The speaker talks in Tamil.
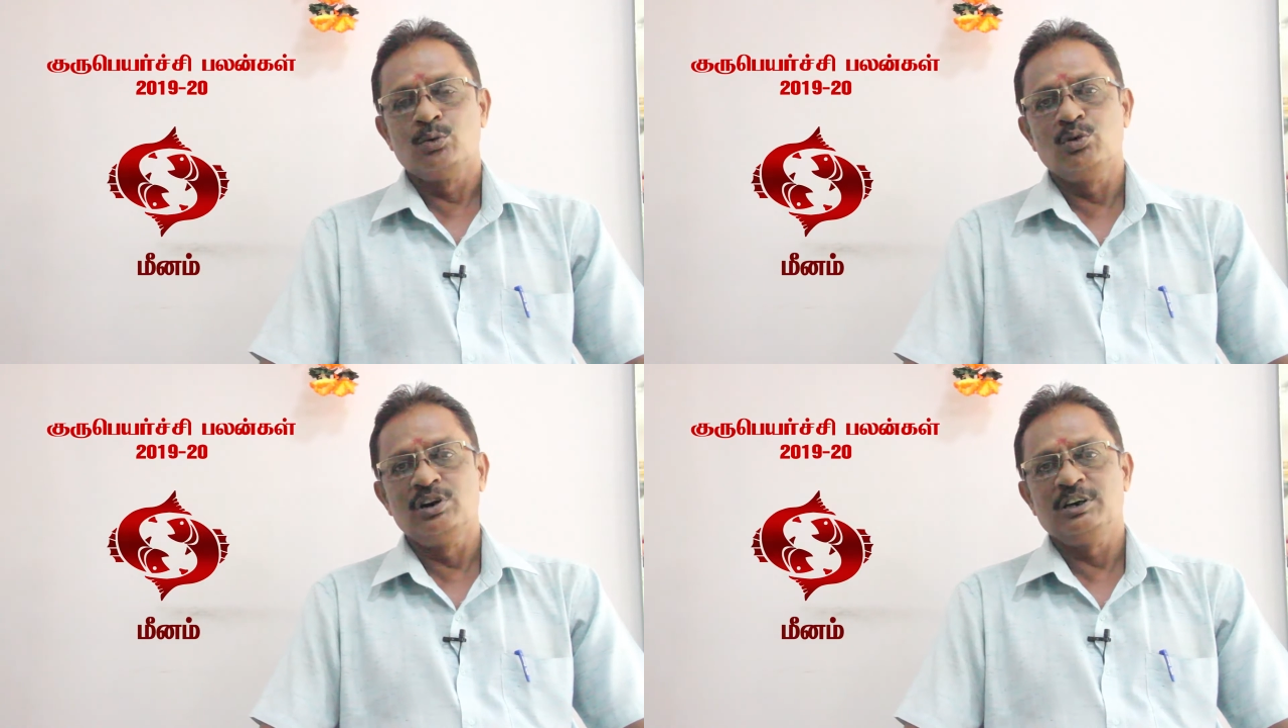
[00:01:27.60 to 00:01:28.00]

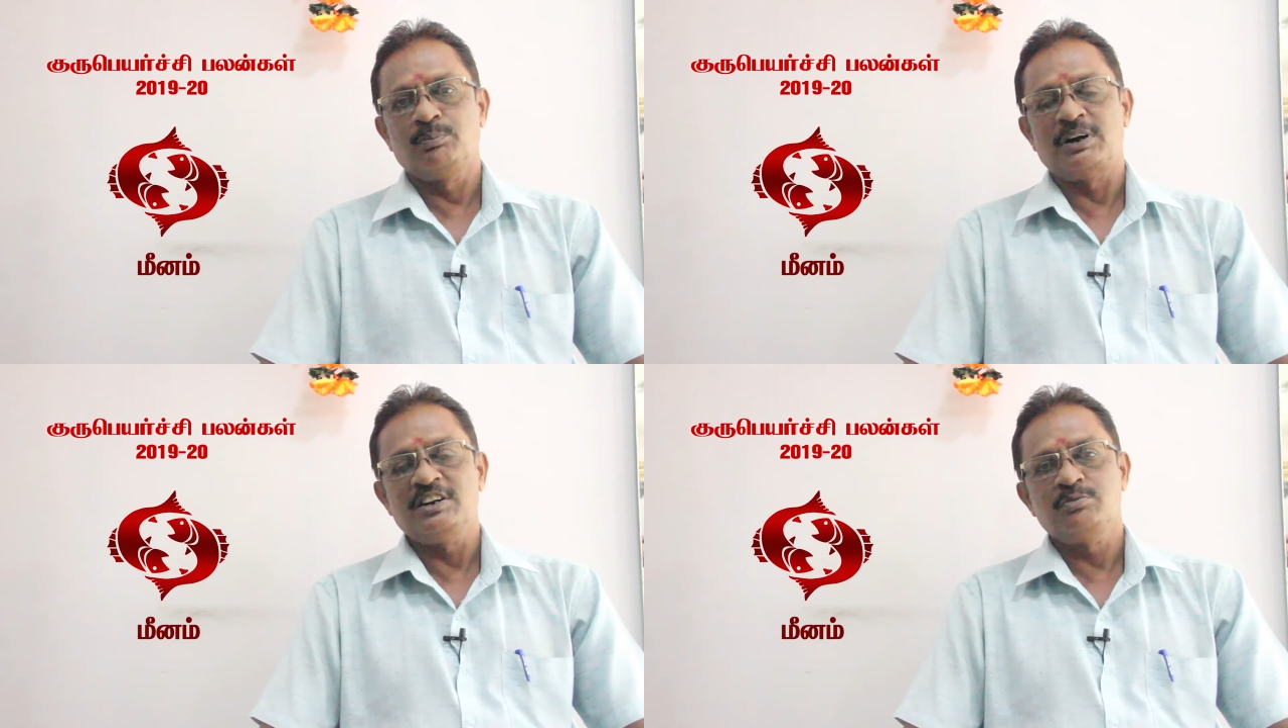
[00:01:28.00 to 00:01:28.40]
உங்களுக்கு
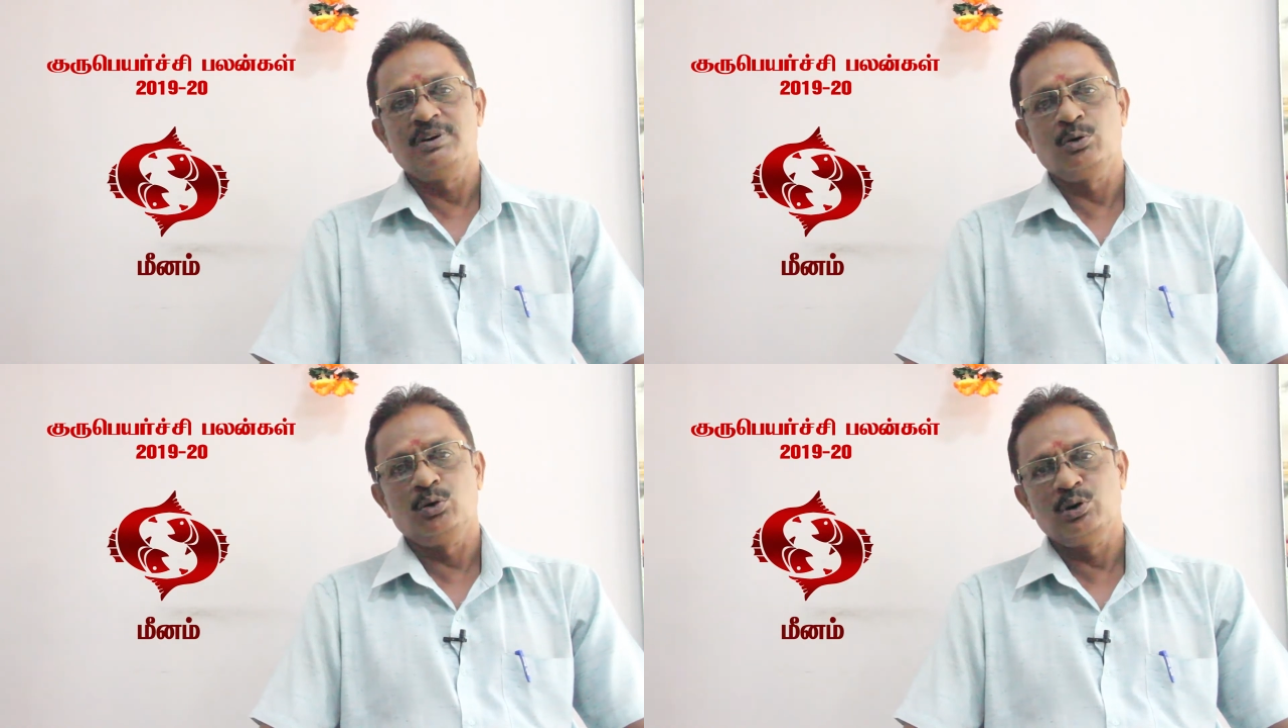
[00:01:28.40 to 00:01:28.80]

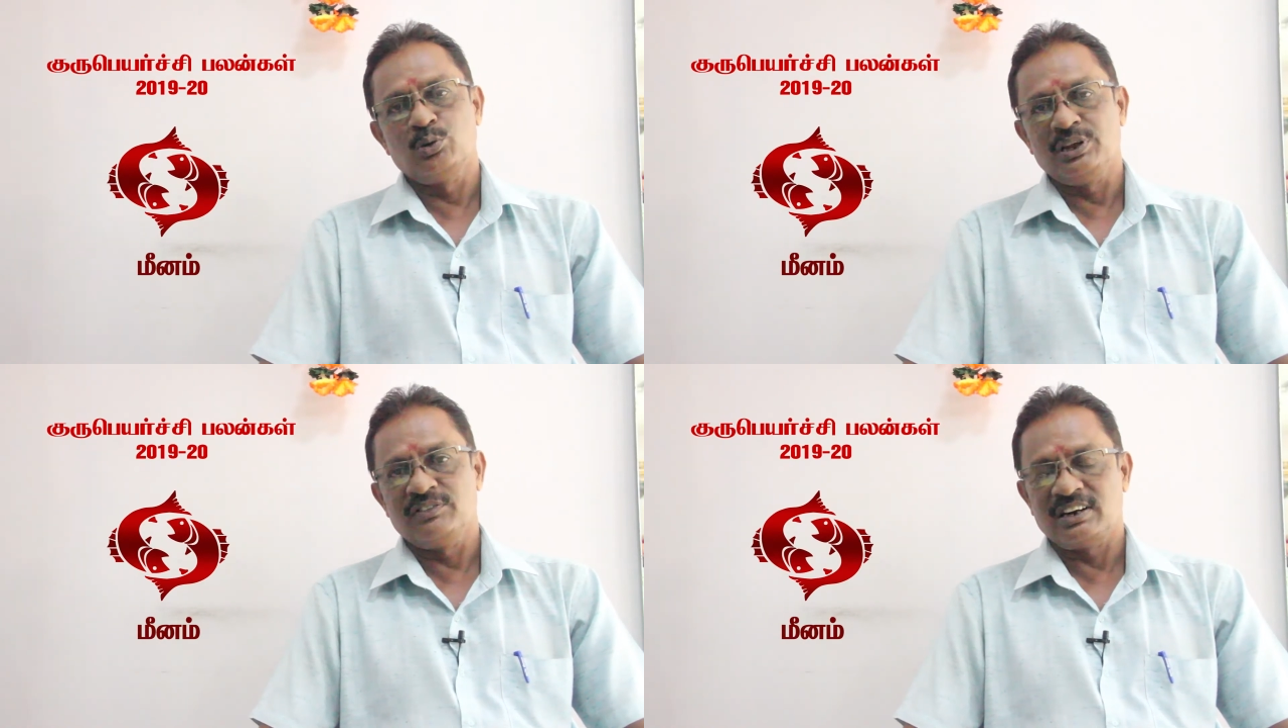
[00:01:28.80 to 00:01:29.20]
பனிஷ்மெண்ட்
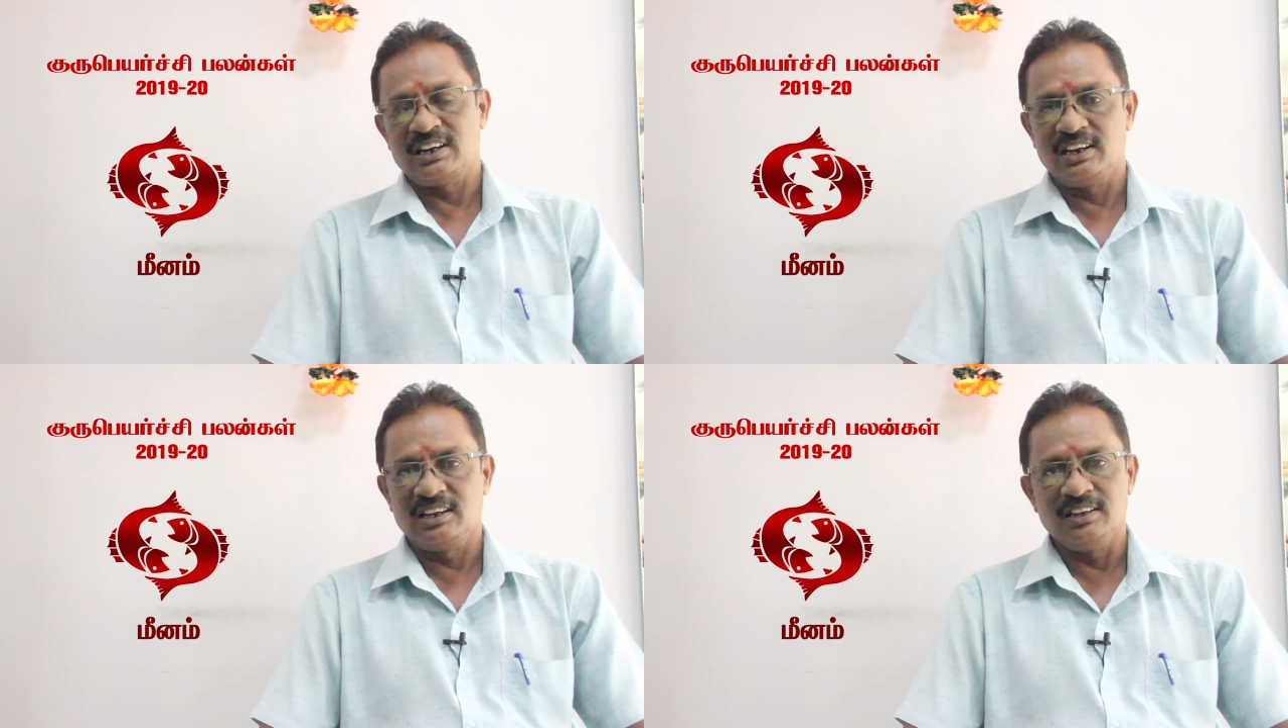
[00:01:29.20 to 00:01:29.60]
கொடுக்கக்கூடிய
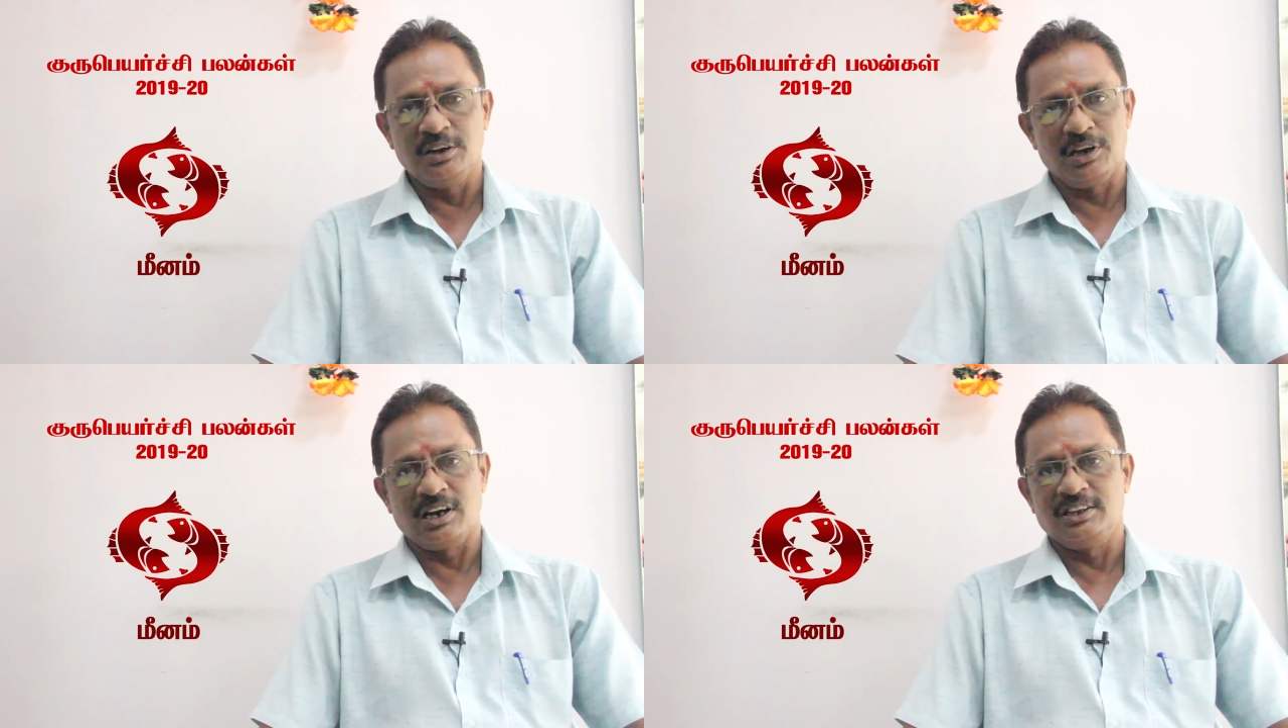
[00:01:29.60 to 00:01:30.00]
வகையில்
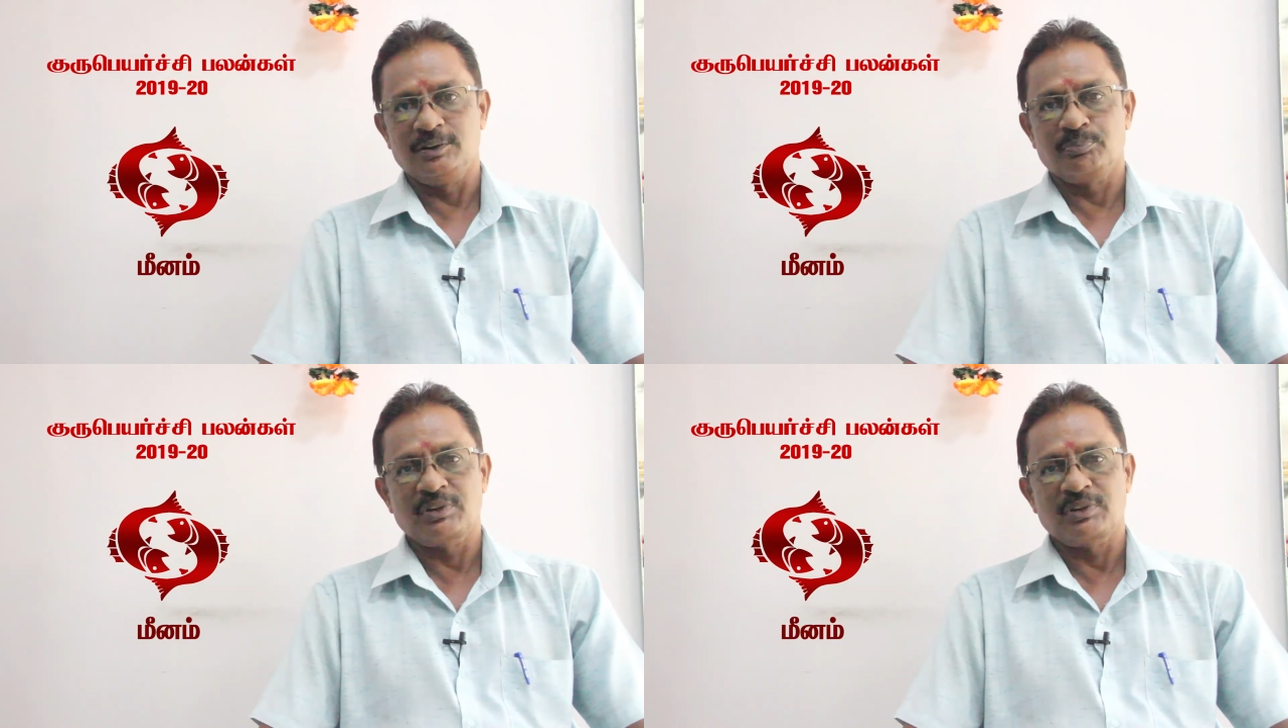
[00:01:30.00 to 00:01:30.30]
இருக்காது